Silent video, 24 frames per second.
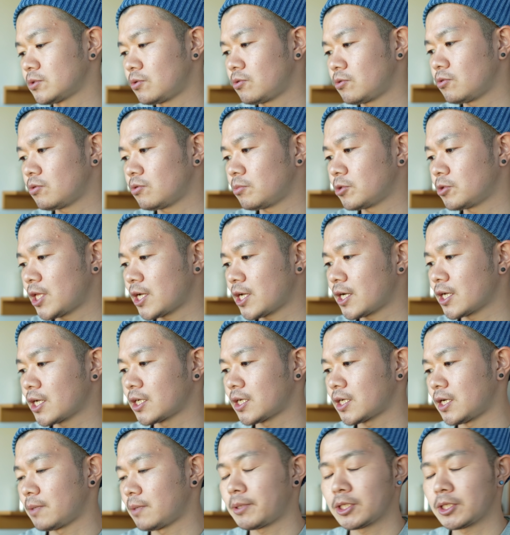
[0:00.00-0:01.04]
その後も何回
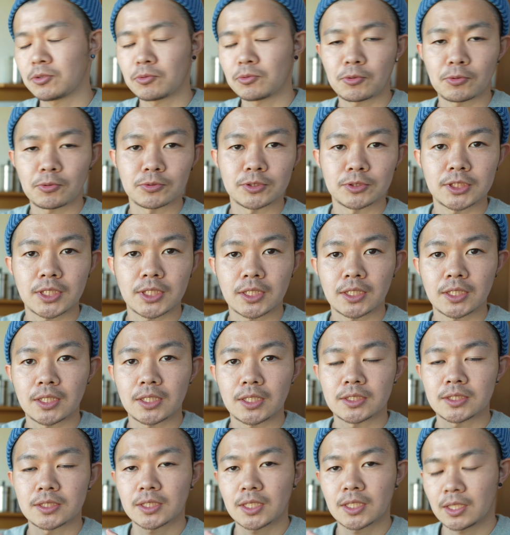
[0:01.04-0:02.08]
かパトロールしたん
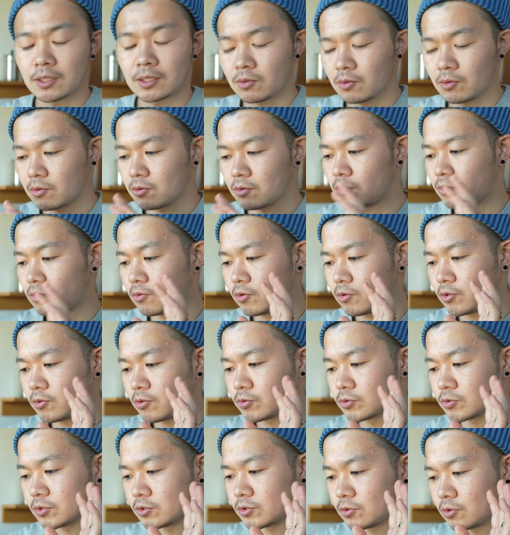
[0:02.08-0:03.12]
ですけど
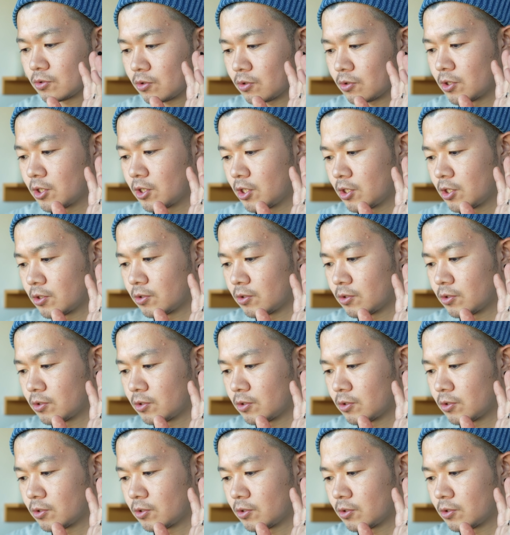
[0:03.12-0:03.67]
オイコスの